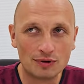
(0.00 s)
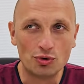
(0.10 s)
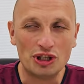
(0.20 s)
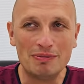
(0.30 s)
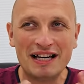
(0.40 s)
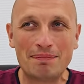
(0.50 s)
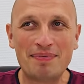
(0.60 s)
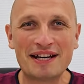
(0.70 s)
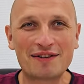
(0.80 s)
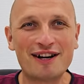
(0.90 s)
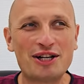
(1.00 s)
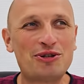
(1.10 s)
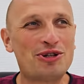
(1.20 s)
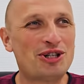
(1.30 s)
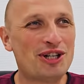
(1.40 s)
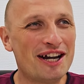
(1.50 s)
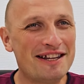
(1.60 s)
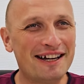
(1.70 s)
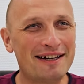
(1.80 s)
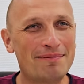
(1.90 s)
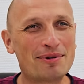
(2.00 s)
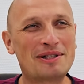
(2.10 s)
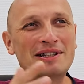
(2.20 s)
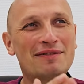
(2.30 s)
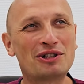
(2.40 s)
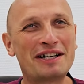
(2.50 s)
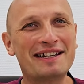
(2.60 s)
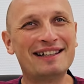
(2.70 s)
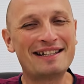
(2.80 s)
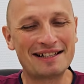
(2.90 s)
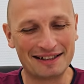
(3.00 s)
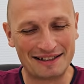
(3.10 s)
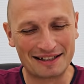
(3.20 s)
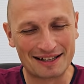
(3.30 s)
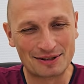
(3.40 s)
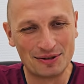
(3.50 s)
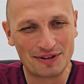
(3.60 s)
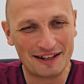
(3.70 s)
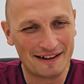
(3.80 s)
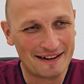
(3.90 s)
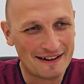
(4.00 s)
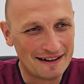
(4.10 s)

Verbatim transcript: Ну и мои первые ощущения после того, как я надел эти кроссовки,